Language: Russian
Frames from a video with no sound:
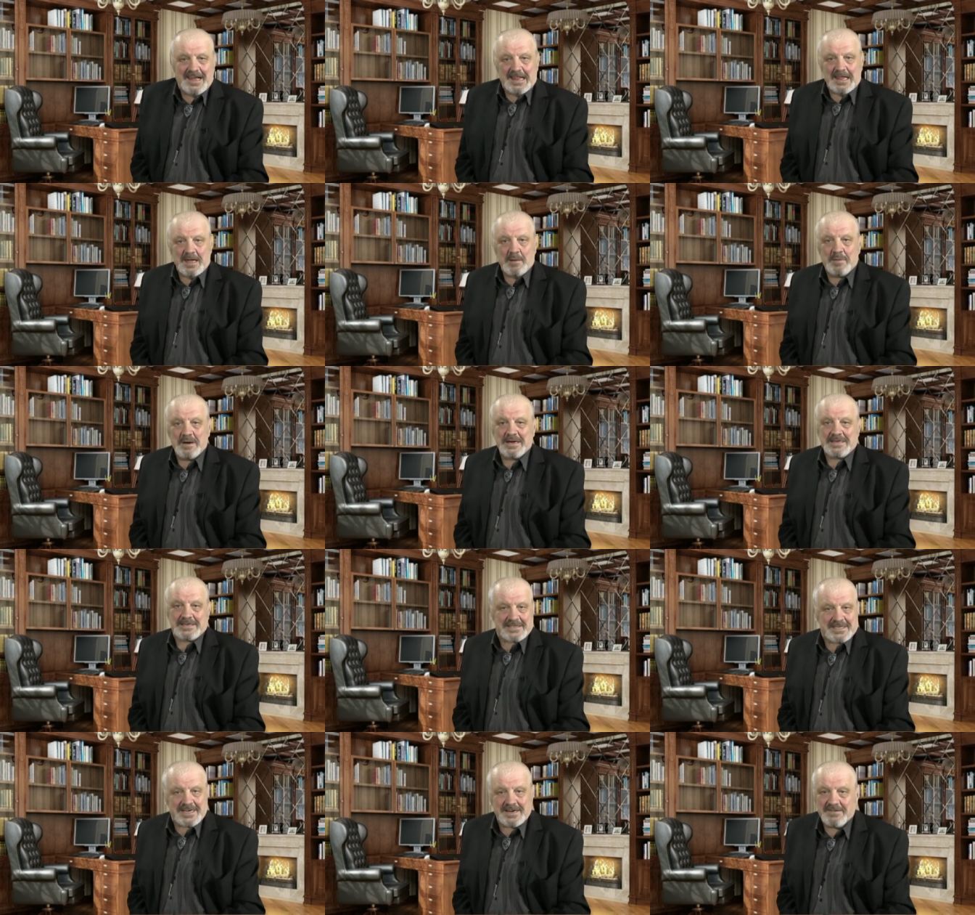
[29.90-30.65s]

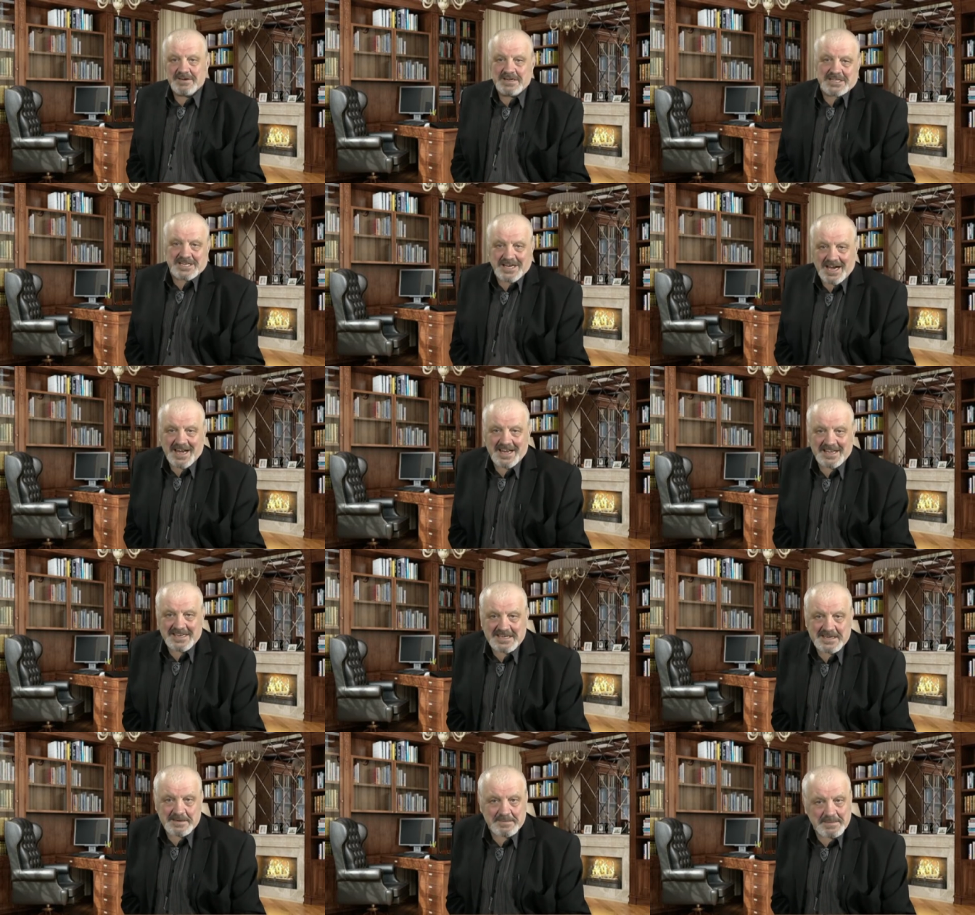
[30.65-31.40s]
либо
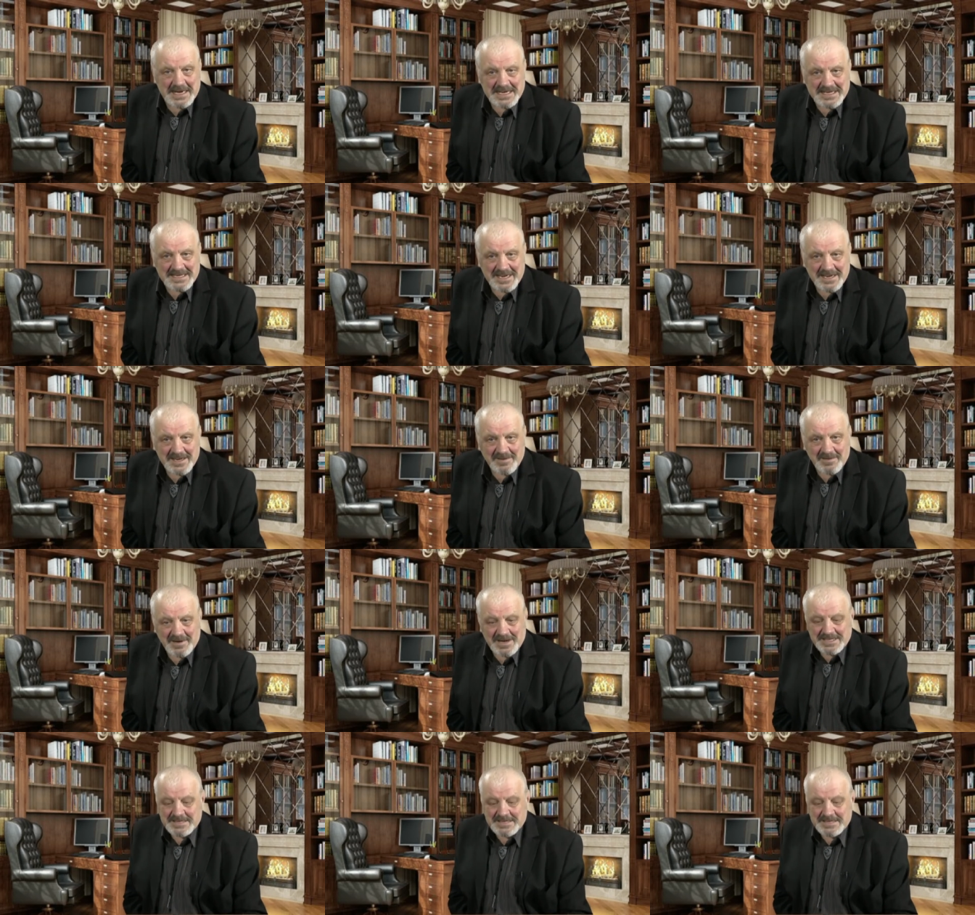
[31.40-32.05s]
завышает самооценку.